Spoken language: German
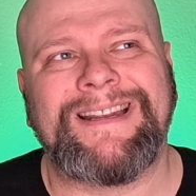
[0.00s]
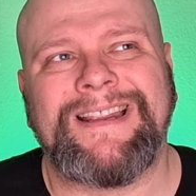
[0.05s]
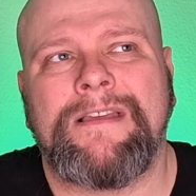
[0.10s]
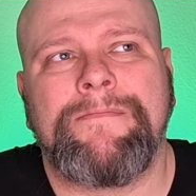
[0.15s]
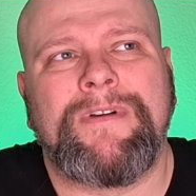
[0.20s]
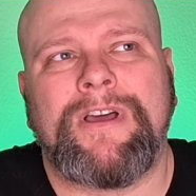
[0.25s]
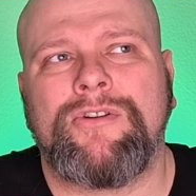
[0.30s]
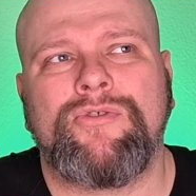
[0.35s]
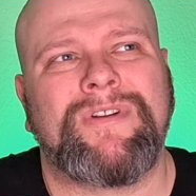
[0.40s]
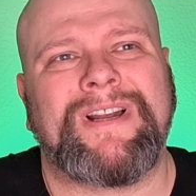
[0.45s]
hat
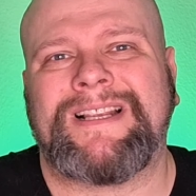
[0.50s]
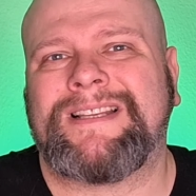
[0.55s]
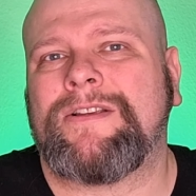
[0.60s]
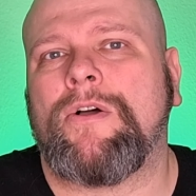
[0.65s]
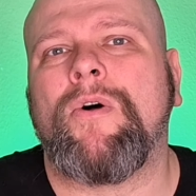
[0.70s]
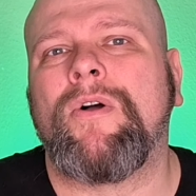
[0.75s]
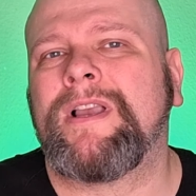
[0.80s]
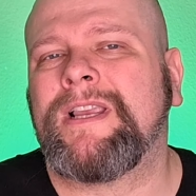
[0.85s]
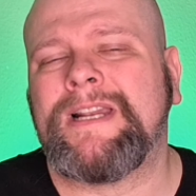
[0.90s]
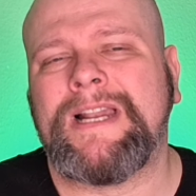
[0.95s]
immer nur
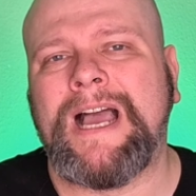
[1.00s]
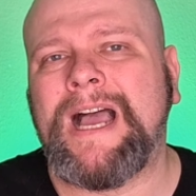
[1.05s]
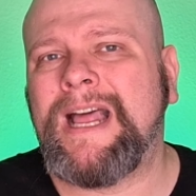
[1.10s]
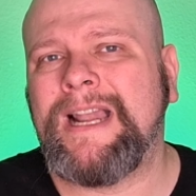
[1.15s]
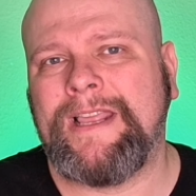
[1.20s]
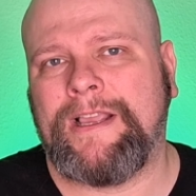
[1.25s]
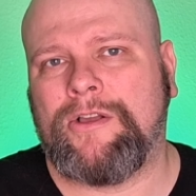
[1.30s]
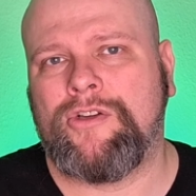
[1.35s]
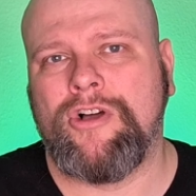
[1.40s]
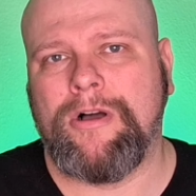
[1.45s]
das
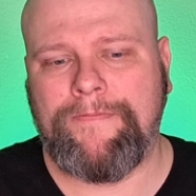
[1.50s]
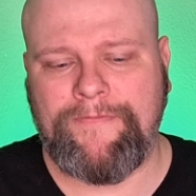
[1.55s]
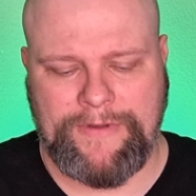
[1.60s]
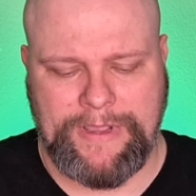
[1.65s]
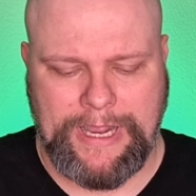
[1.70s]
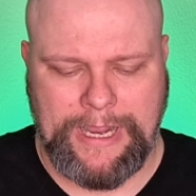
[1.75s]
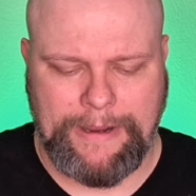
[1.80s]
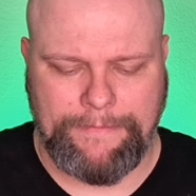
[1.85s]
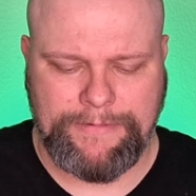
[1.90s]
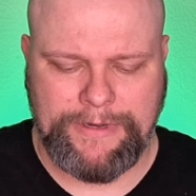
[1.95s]
Original im
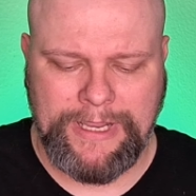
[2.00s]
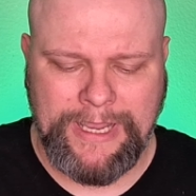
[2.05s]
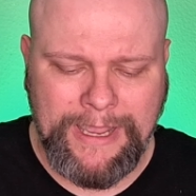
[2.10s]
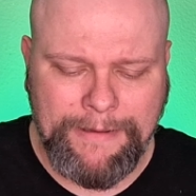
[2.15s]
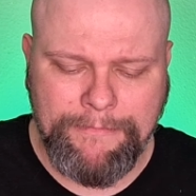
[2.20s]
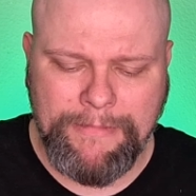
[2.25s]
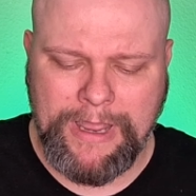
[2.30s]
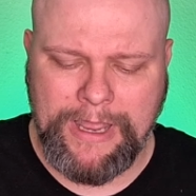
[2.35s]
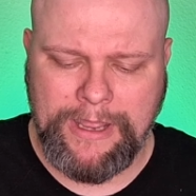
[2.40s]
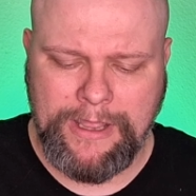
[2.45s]
Kopf gehabt.
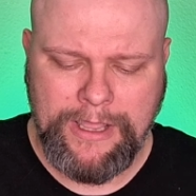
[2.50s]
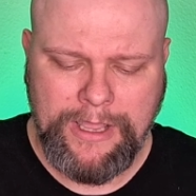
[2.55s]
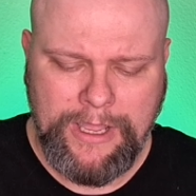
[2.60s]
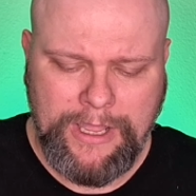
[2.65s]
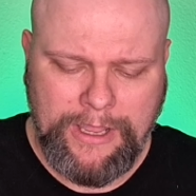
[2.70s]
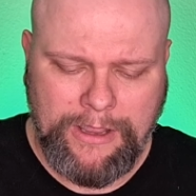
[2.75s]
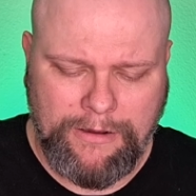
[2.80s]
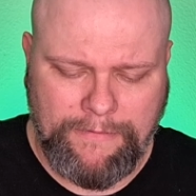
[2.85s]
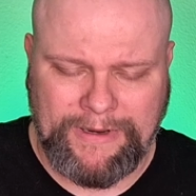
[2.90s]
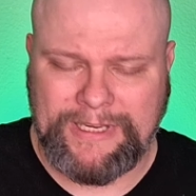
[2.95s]
Immer,
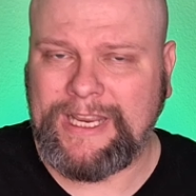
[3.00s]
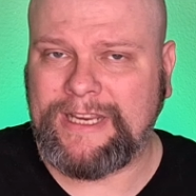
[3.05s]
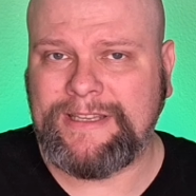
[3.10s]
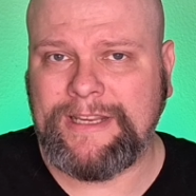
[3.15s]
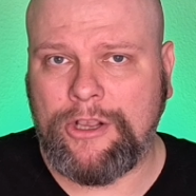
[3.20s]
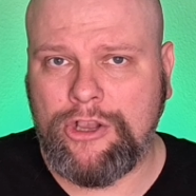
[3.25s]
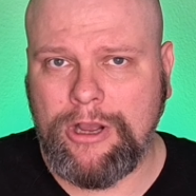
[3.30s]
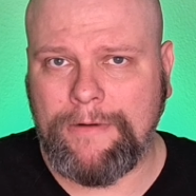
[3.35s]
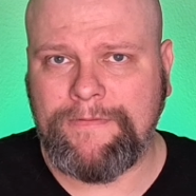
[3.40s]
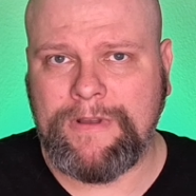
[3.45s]
was
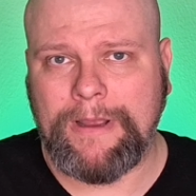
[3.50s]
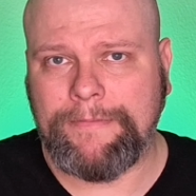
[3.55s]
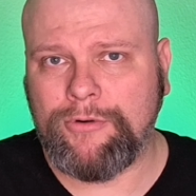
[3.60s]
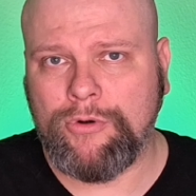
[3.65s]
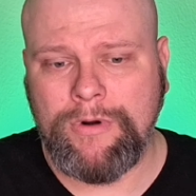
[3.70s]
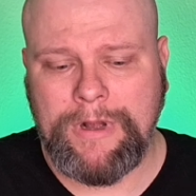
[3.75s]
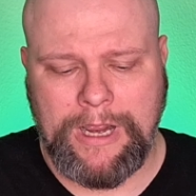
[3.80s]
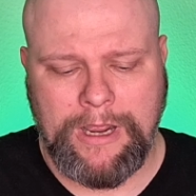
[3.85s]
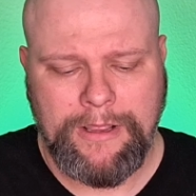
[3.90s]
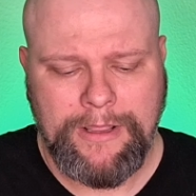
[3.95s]
heißt im Kopf
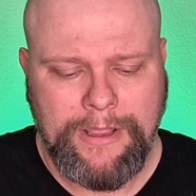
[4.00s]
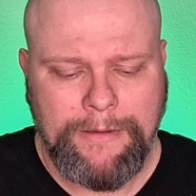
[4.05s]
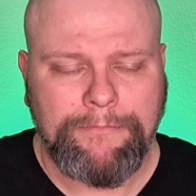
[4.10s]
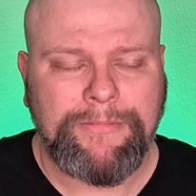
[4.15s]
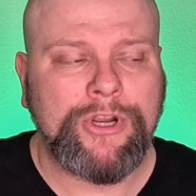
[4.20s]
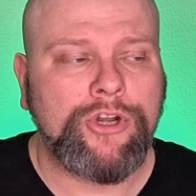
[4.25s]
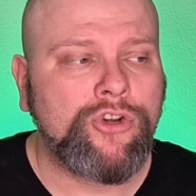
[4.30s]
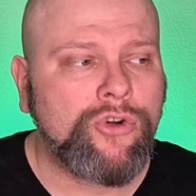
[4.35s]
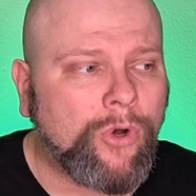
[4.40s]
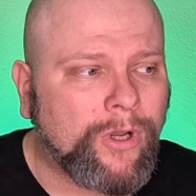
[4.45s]
gehabt? Oder
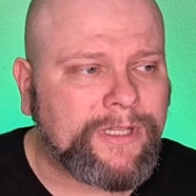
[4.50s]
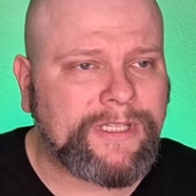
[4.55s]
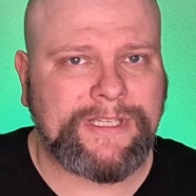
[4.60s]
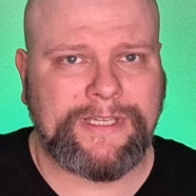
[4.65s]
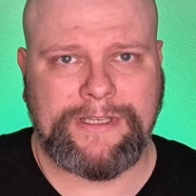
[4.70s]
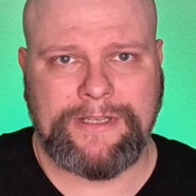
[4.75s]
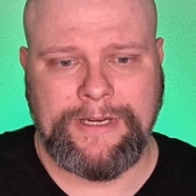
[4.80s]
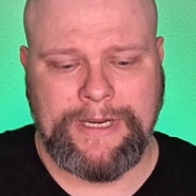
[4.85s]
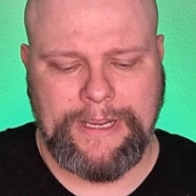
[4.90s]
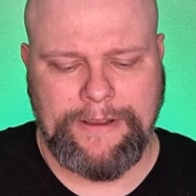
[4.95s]

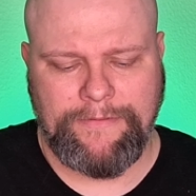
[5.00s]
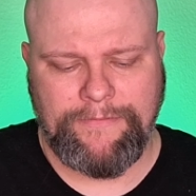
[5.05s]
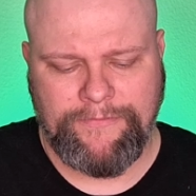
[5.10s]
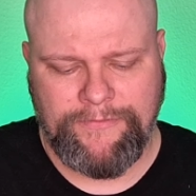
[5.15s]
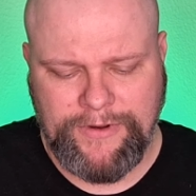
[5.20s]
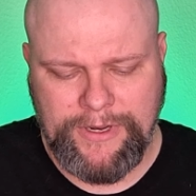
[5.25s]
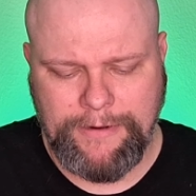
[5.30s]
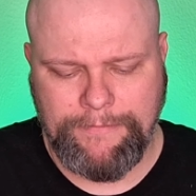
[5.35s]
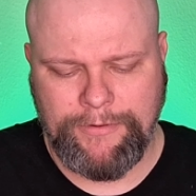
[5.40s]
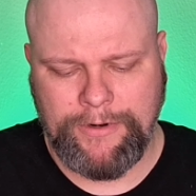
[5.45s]
benutzt, ne?
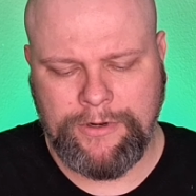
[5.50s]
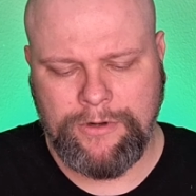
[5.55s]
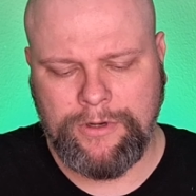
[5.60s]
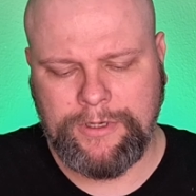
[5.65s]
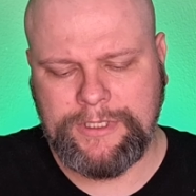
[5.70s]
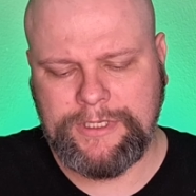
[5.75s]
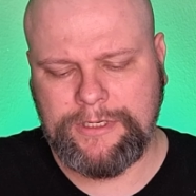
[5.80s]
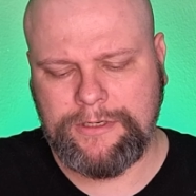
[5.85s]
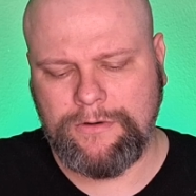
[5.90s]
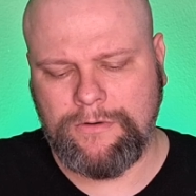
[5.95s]
Viel
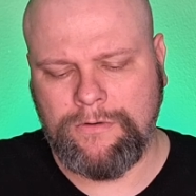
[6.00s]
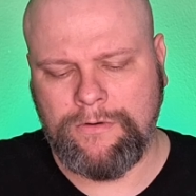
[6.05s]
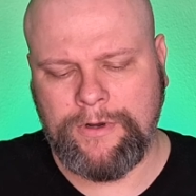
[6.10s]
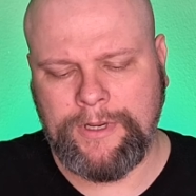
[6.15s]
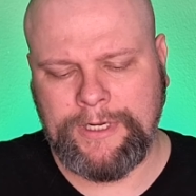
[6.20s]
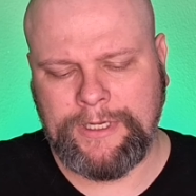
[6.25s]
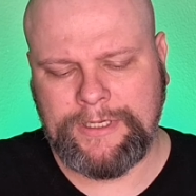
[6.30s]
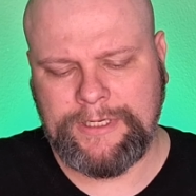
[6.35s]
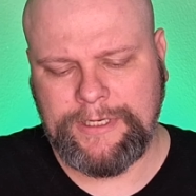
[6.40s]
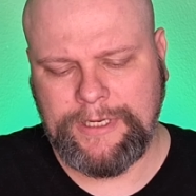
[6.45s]
benutzt
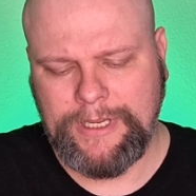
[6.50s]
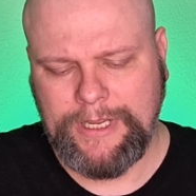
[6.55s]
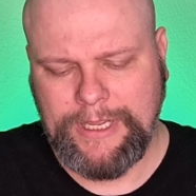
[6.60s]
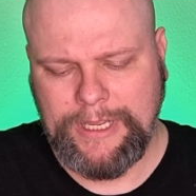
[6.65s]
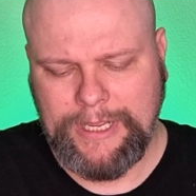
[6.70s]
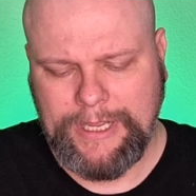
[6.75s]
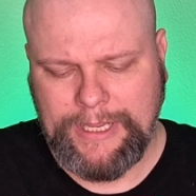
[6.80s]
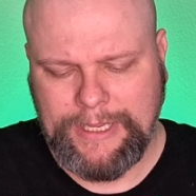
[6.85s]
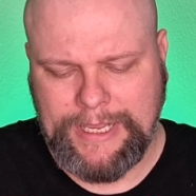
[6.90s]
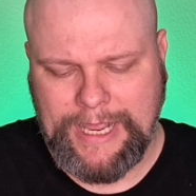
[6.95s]
und
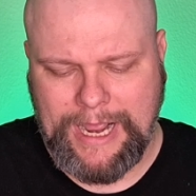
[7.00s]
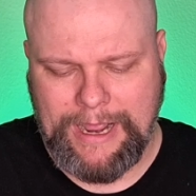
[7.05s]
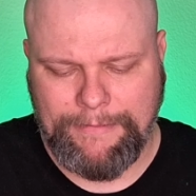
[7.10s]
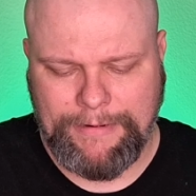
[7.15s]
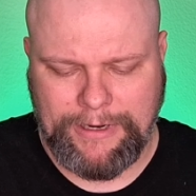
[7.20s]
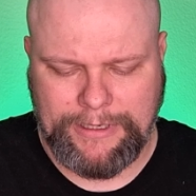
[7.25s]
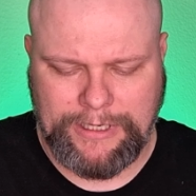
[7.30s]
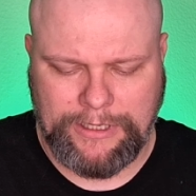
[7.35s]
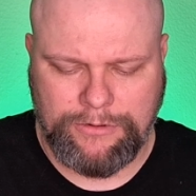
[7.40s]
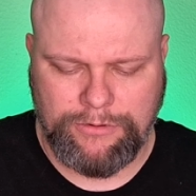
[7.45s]
ja,
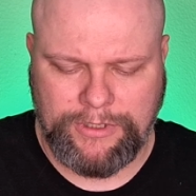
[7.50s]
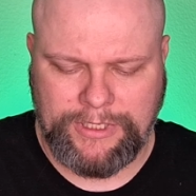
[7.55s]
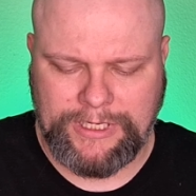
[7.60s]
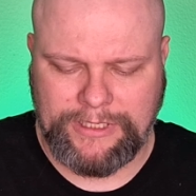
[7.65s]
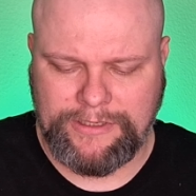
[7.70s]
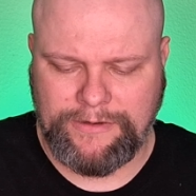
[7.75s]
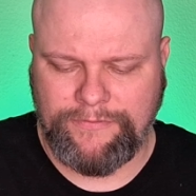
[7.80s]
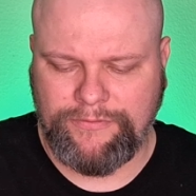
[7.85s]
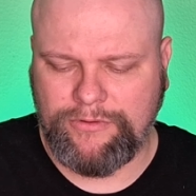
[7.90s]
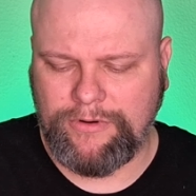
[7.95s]
aber dadurch,
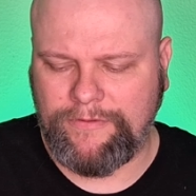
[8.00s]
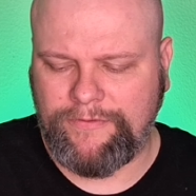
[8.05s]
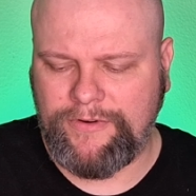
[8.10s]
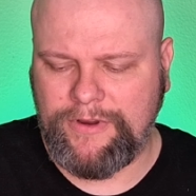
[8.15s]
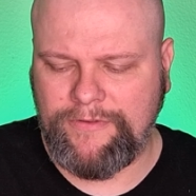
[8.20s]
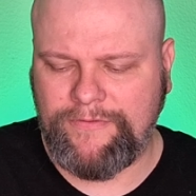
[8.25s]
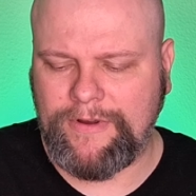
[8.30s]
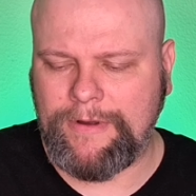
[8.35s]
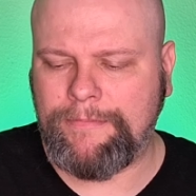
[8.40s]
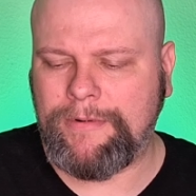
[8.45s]
dass ich früher
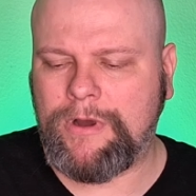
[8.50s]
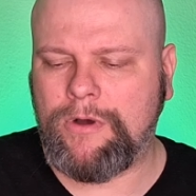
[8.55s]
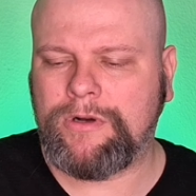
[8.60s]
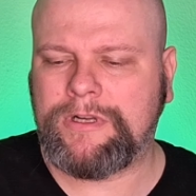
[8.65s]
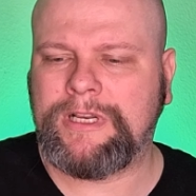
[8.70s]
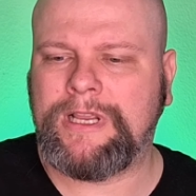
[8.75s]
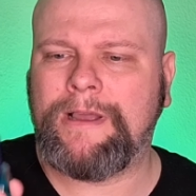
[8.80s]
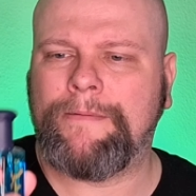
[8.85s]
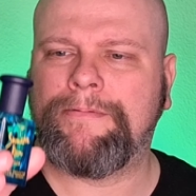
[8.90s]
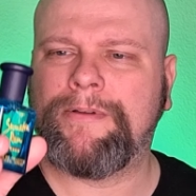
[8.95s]
viel
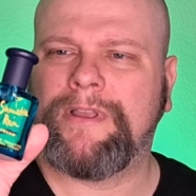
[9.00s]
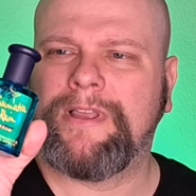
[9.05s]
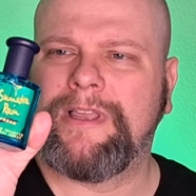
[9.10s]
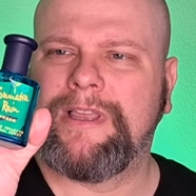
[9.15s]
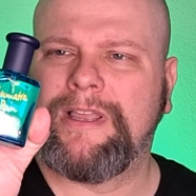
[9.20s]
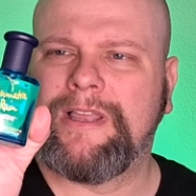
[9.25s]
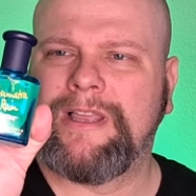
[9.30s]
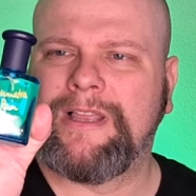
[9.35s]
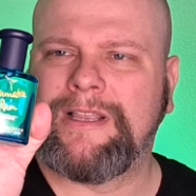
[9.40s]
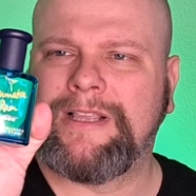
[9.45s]
verbraucht habe,
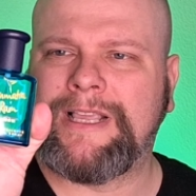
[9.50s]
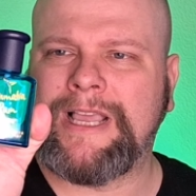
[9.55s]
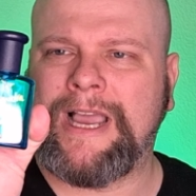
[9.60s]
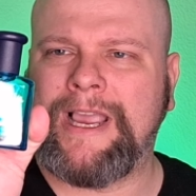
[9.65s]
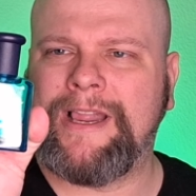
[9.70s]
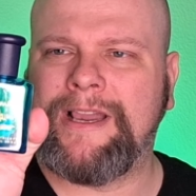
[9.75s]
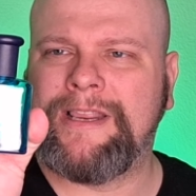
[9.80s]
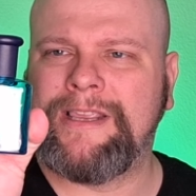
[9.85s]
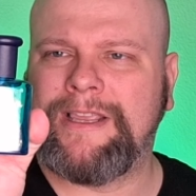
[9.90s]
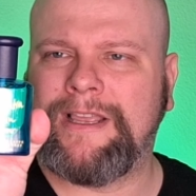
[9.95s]

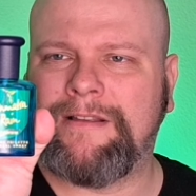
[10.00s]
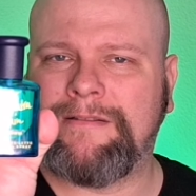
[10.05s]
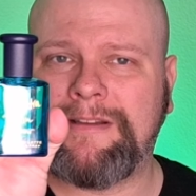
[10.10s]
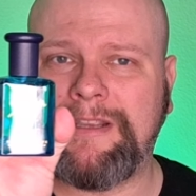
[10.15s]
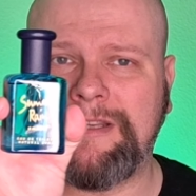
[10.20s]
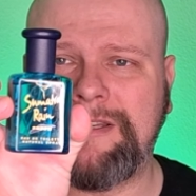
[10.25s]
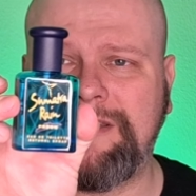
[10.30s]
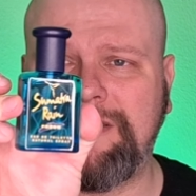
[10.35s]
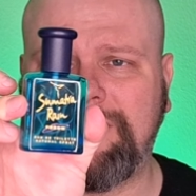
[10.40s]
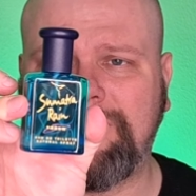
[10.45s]
geil, hier,
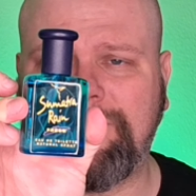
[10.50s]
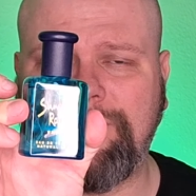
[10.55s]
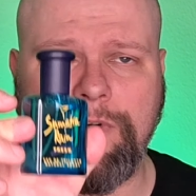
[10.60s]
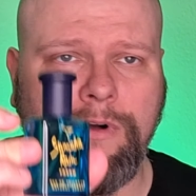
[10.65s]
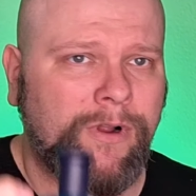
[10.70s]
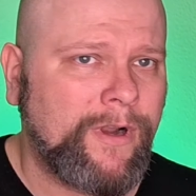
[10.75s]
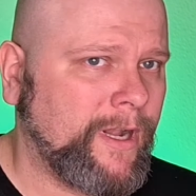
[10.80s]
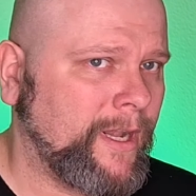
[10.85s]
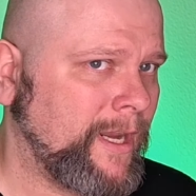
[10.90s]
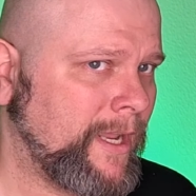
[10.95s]
das ist
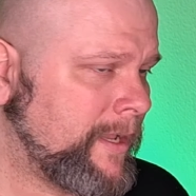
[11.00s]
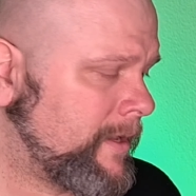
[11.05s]
voll,